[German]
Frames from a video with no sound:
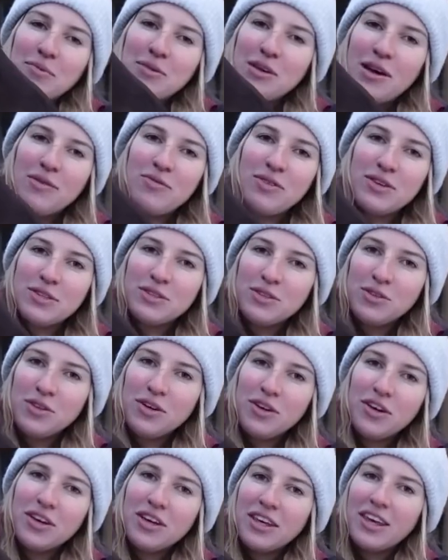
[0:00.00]
mich einfach
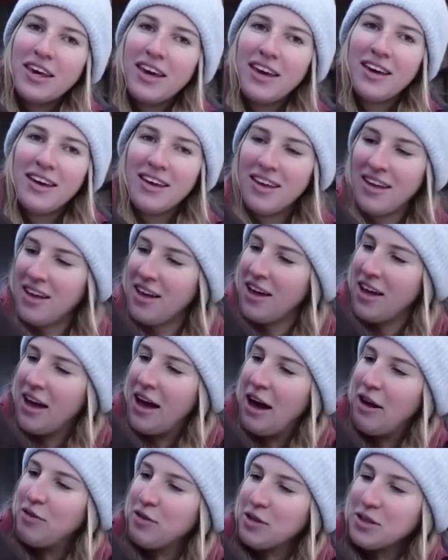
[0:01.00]
so, euch
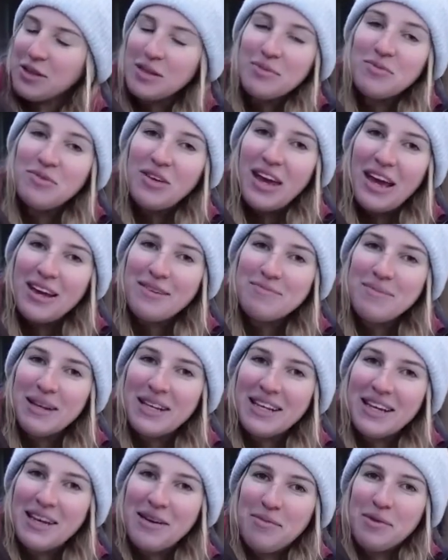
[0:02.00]
auf unserem Weg
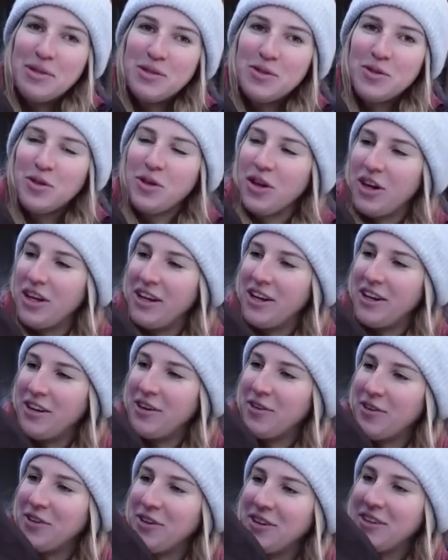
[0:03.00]
mitnehmen zu
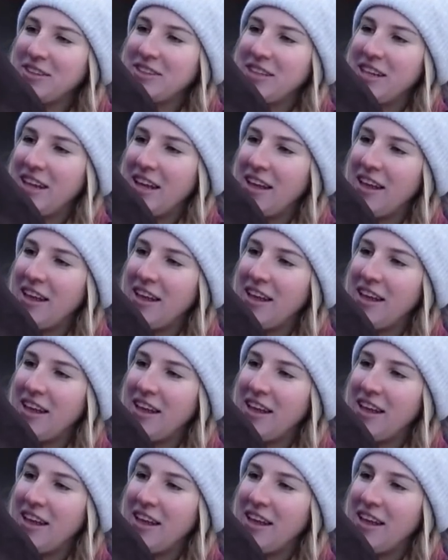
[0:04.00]
können. Und